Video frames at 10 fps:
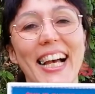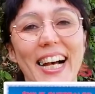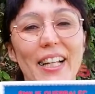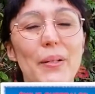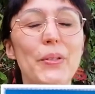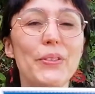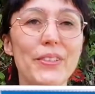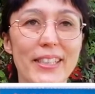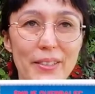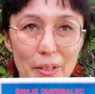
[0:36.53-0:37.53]
À la mort de
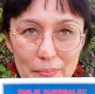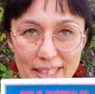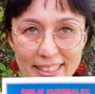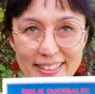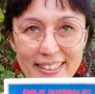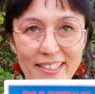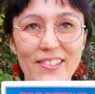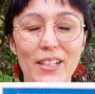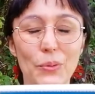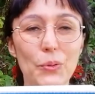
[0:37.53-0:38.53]
sa grand-mère qui dirige
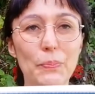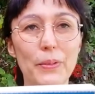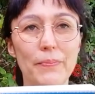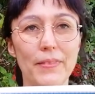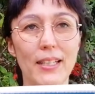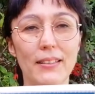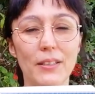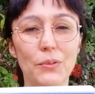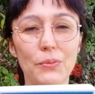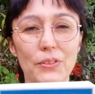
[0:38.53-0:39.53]
la troupe, elle
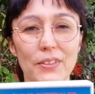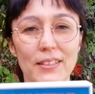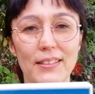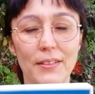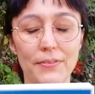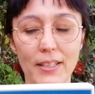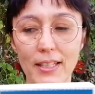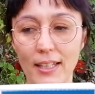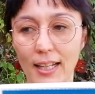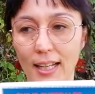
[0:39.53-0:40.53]
découvre dans ses
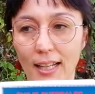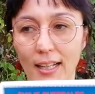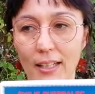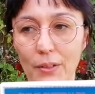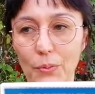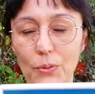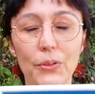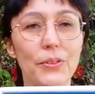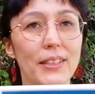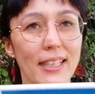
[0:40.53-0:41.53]
affaires un
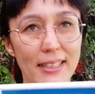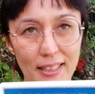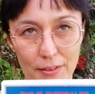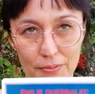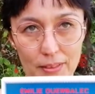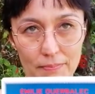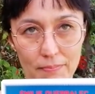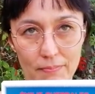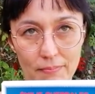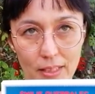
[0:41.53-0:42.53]
rouleau de calligraphie,
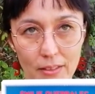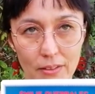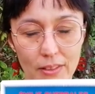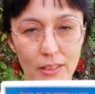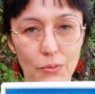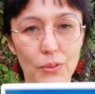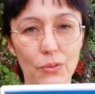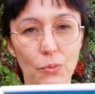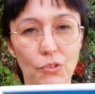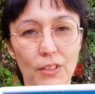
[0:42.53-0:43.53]
euh, qui est donc
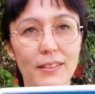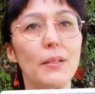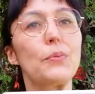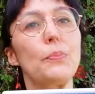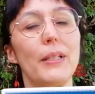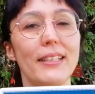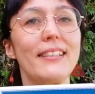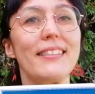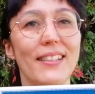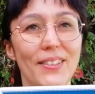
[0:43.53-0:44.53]
un objet tabou par
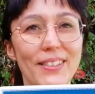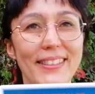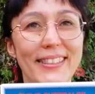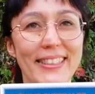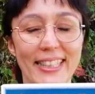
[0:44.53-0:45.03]
excellence.